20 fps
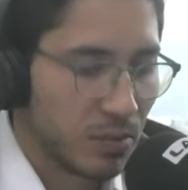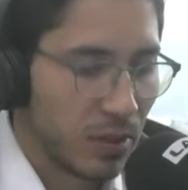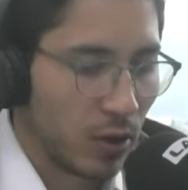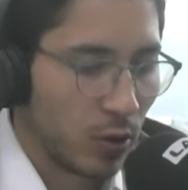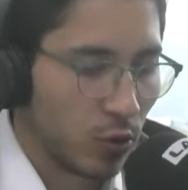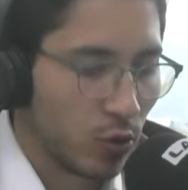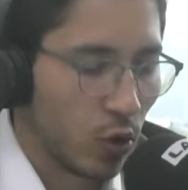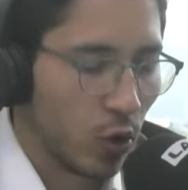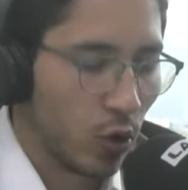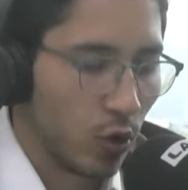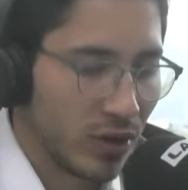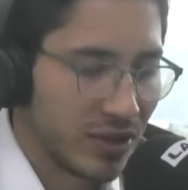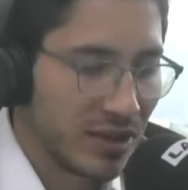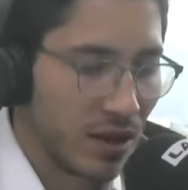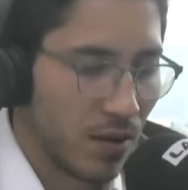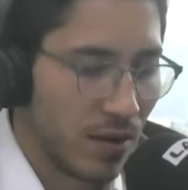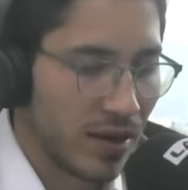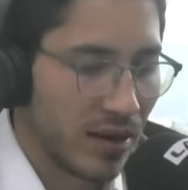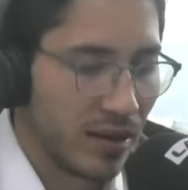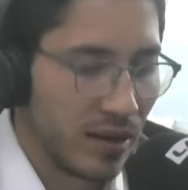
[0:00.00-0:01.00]
pero todo
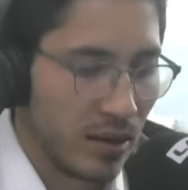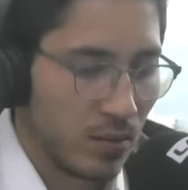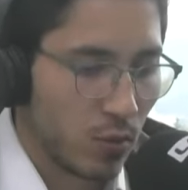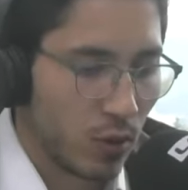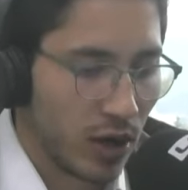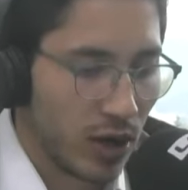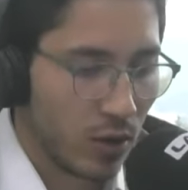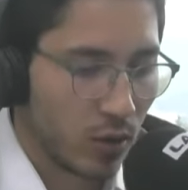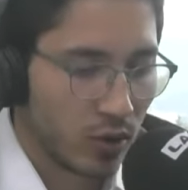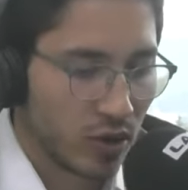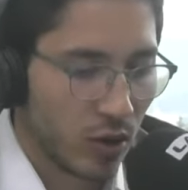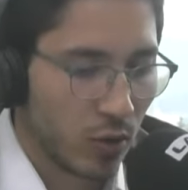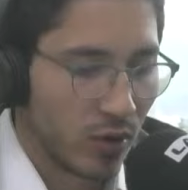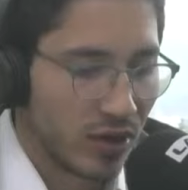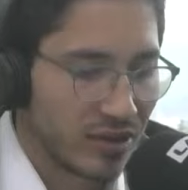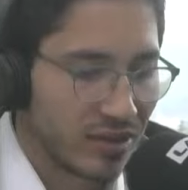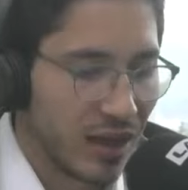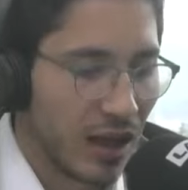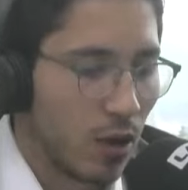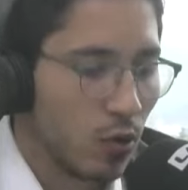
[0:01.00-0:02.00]
estaba en el limbo en el Consejo
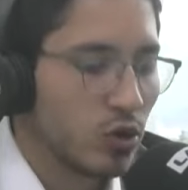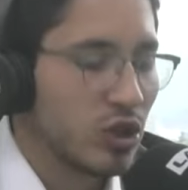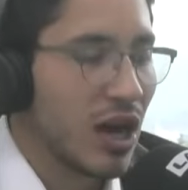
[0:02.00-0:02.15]
de Estado.